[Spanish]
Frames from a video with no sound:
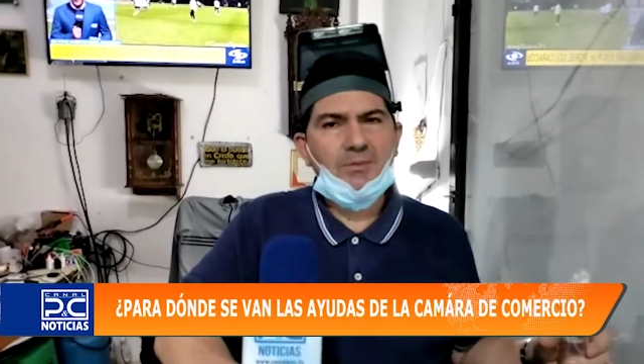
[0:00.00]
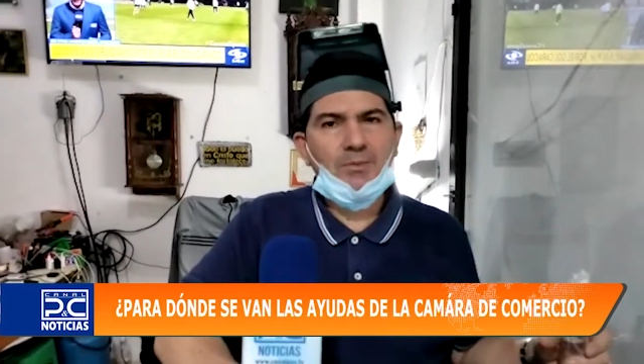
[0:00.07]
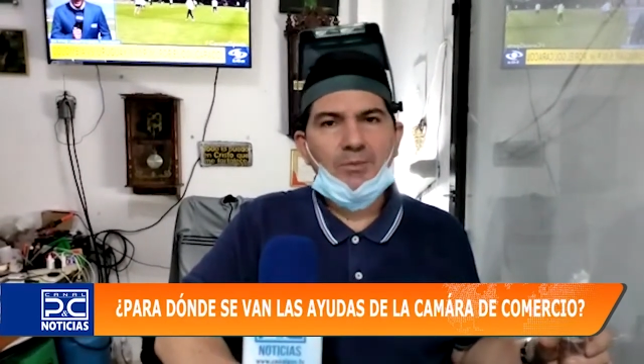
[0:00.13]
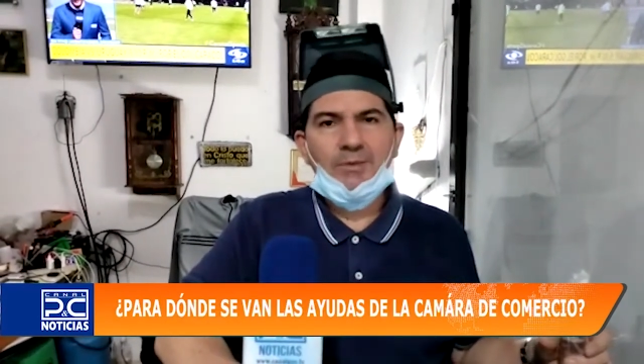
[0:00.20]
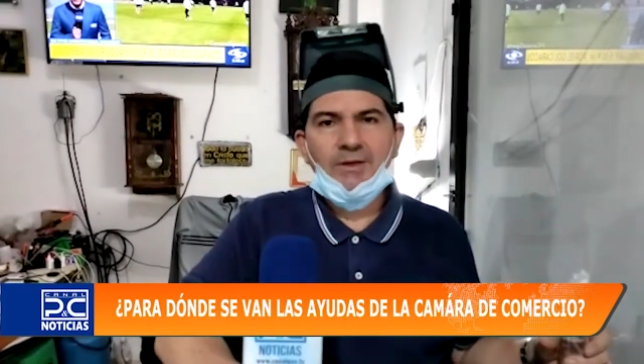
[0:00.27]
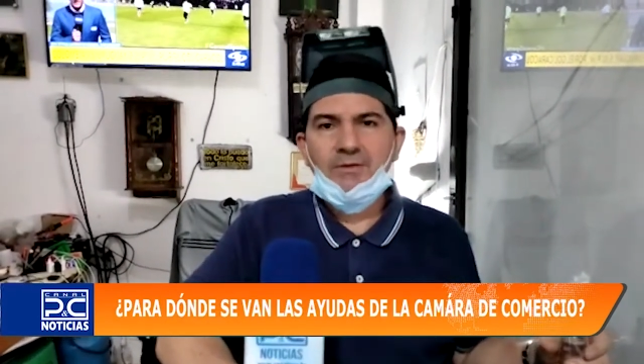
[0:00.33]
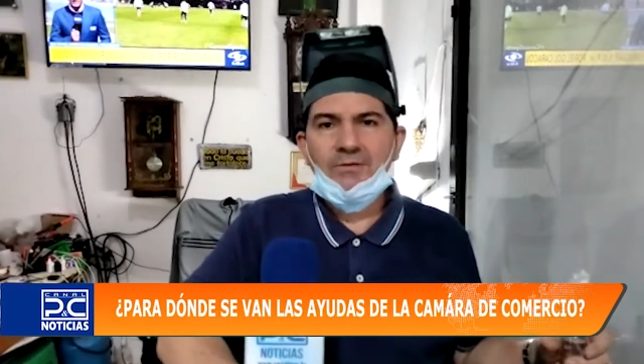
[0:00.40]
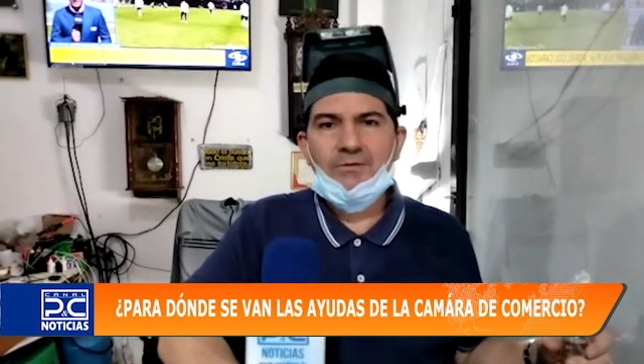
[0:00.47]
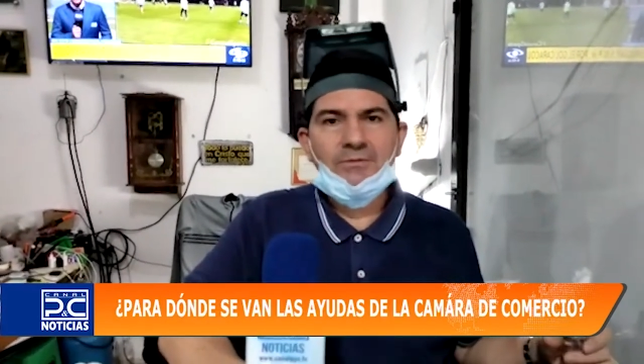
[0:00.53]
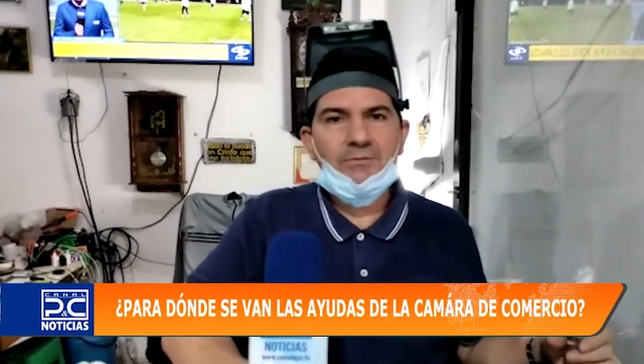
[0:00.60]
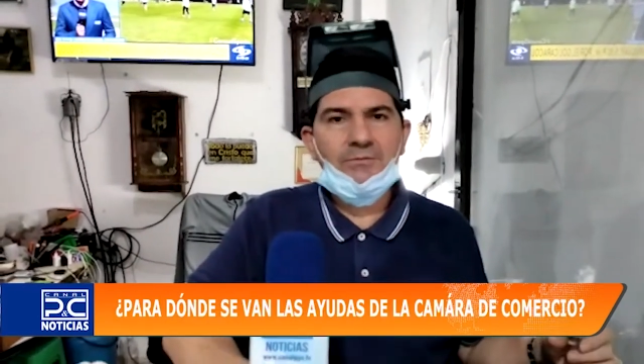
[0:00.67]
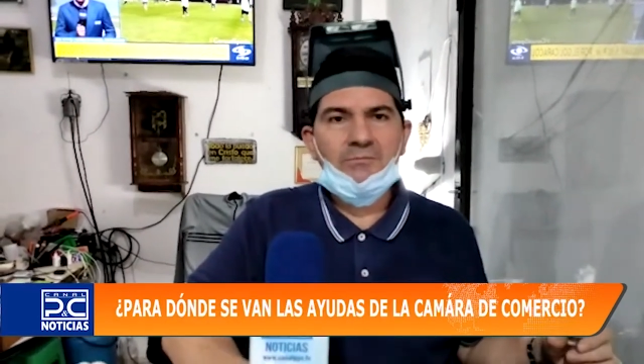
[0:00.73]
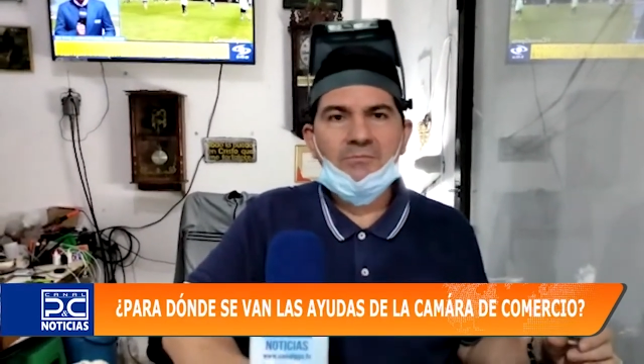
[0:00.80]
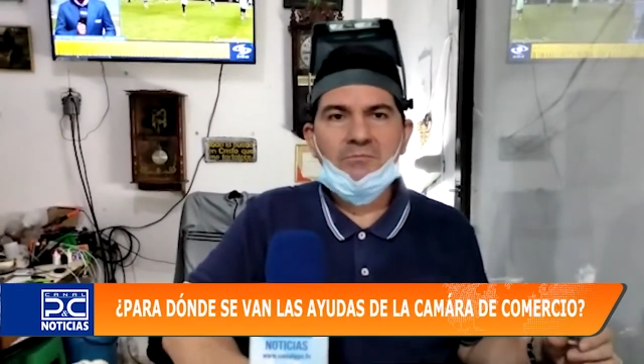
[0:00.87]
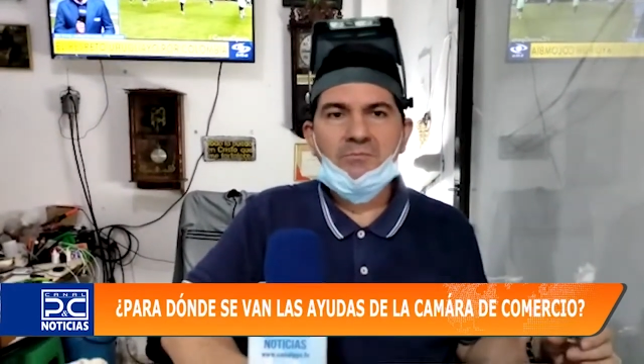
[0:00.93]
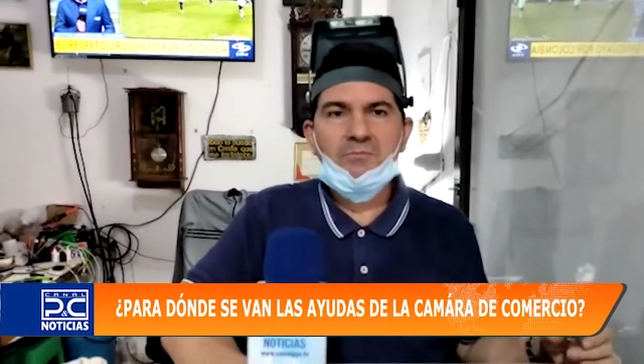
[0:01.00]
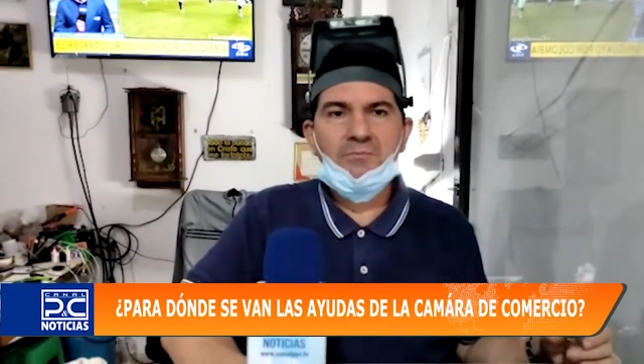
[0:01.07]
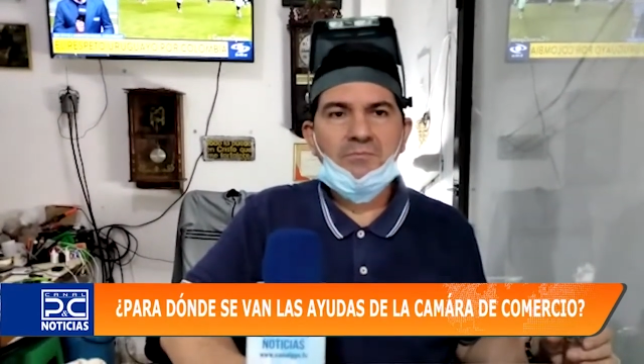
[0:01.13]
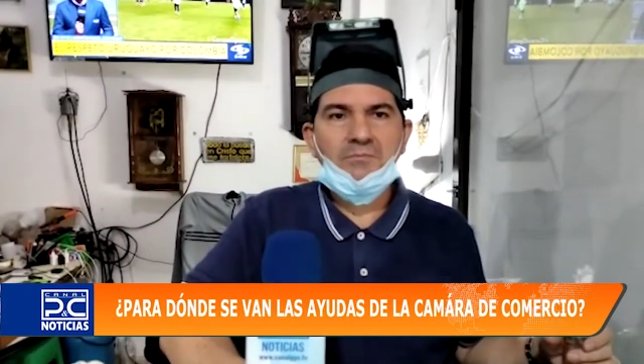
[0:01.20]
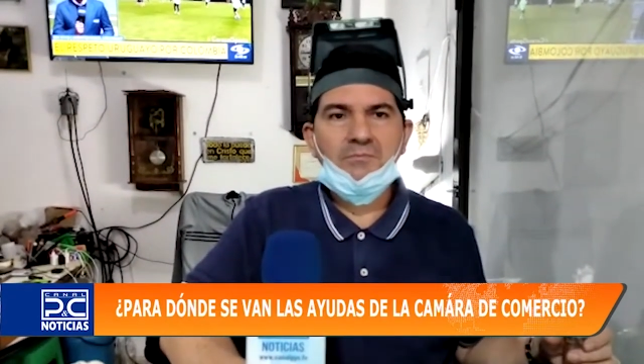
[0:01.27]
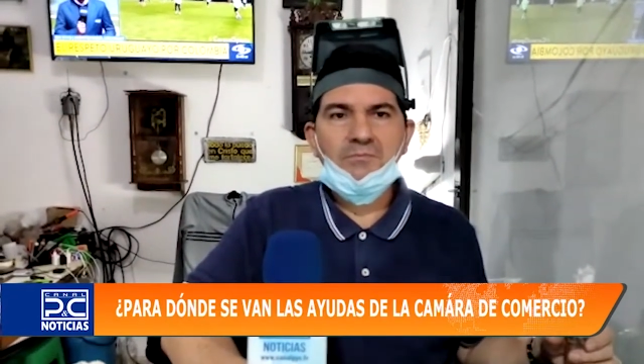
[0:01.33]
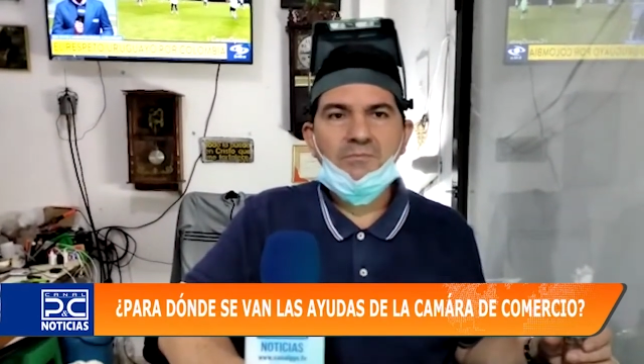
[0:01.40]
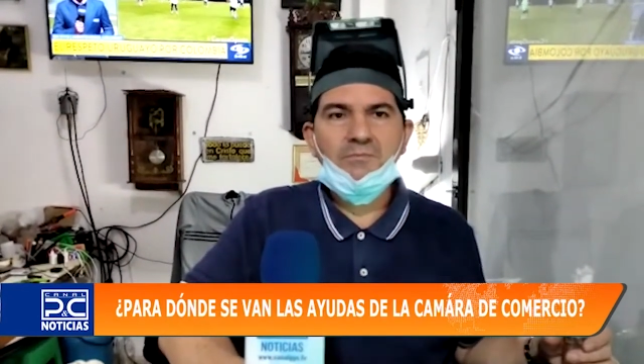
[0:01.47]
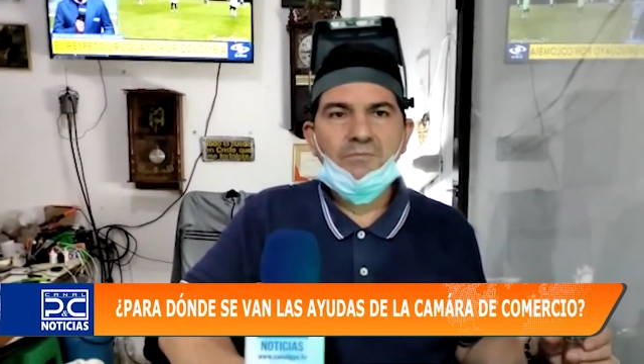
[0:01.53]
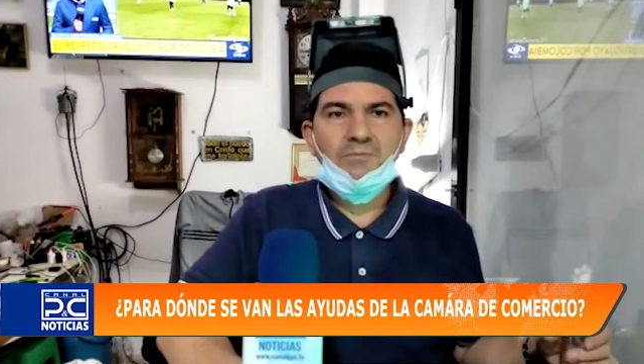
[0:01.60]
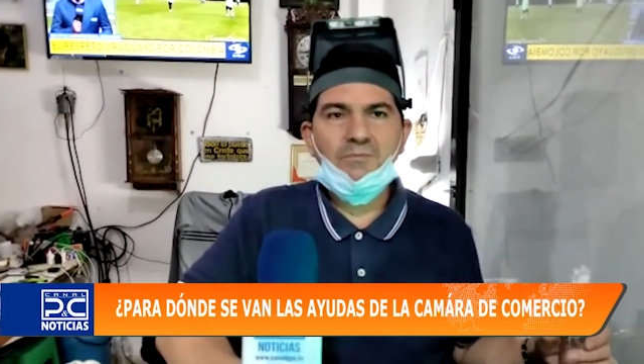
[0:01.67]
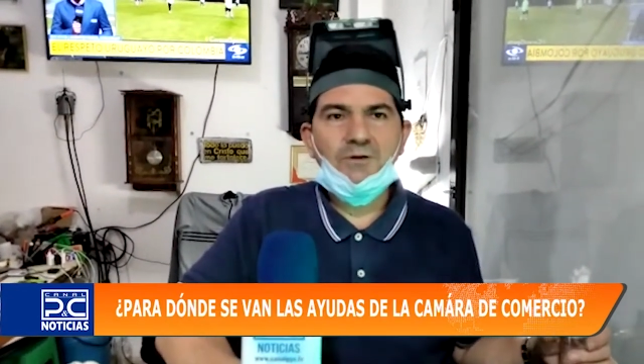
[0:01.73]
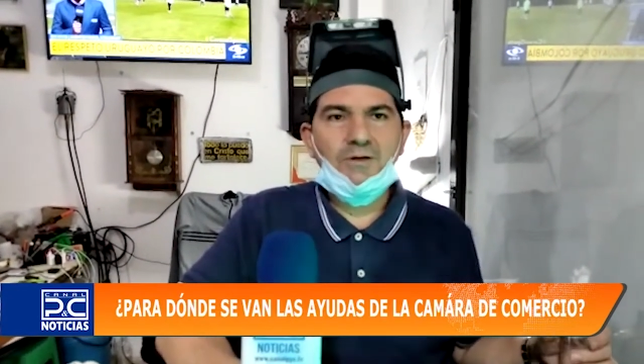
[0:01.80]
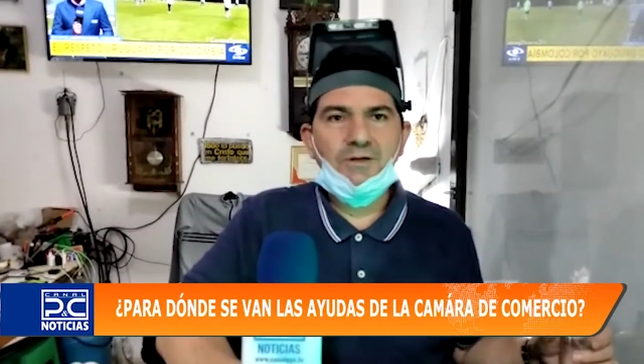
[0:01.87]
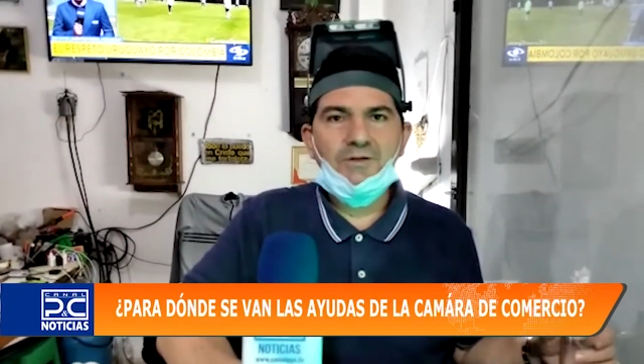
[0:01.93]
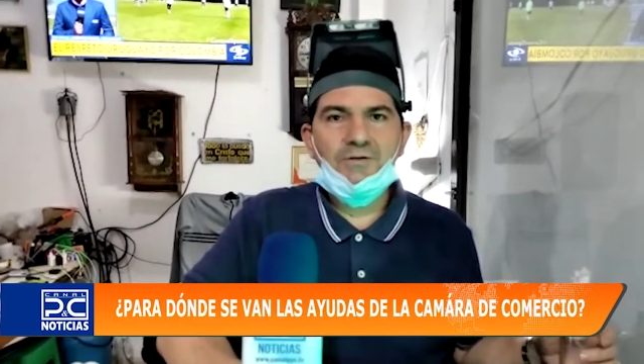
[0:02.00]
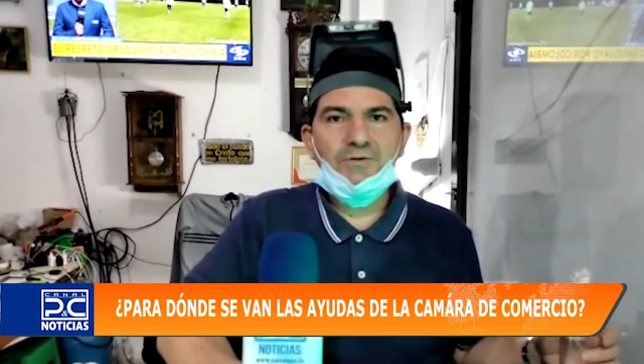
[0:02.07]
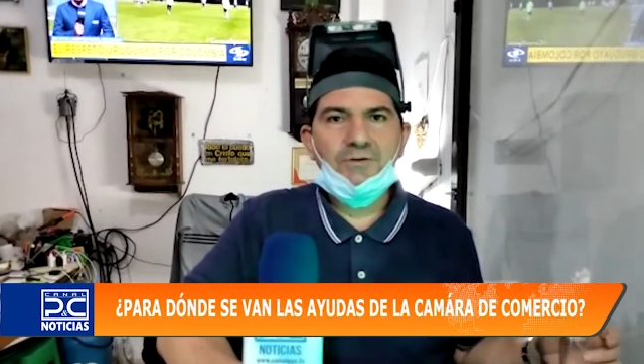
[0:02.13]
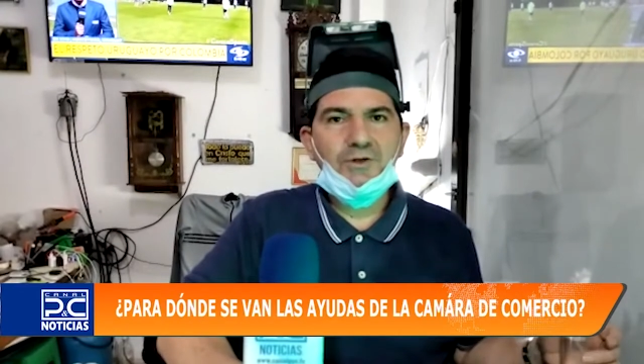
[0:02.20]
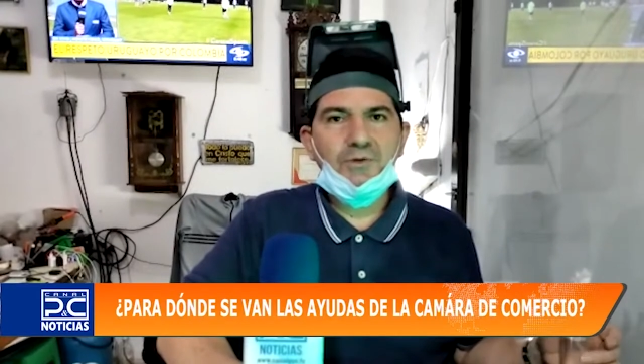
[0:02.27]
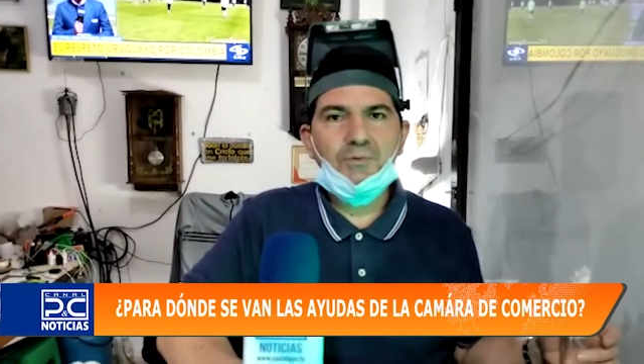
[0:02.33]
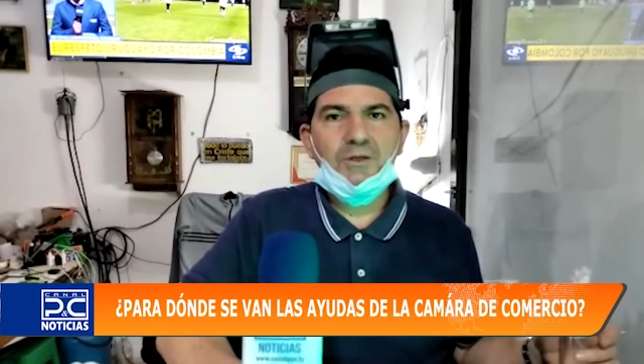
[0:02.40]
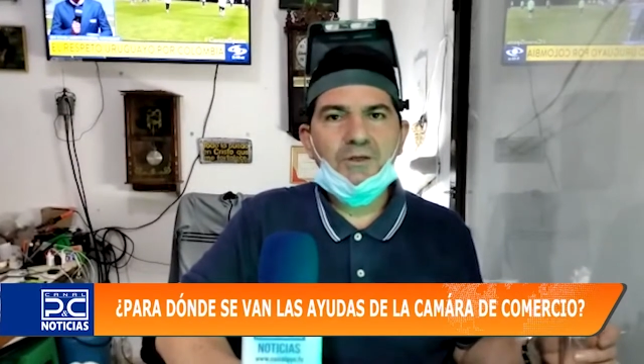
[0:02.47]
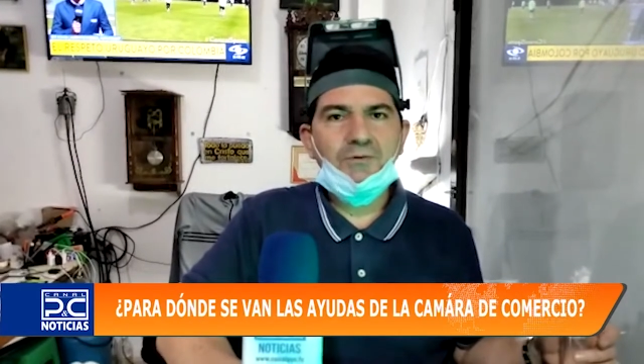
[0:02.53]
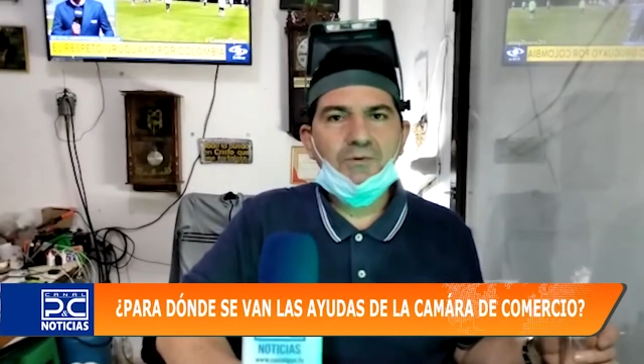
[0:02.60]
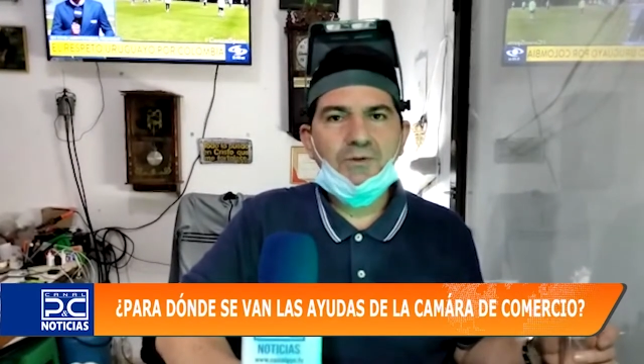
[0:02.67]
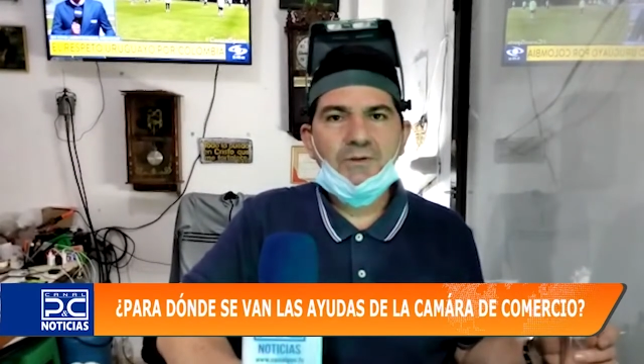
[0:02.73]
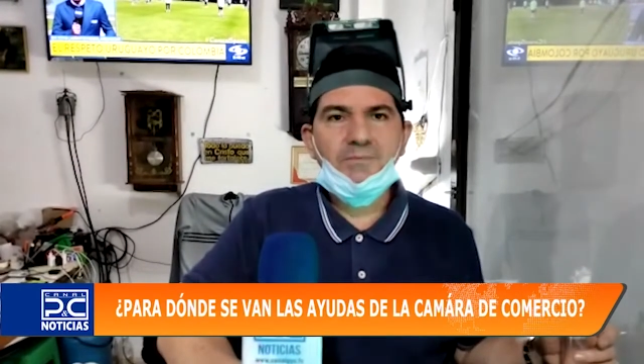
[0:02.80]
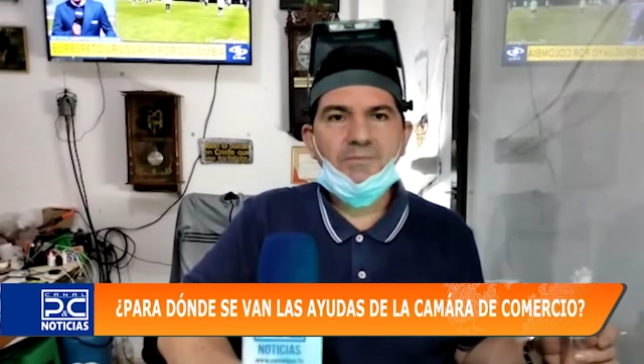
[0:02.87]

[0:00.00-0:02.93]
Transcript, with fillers: momento no. No recibió ninguna ayuda.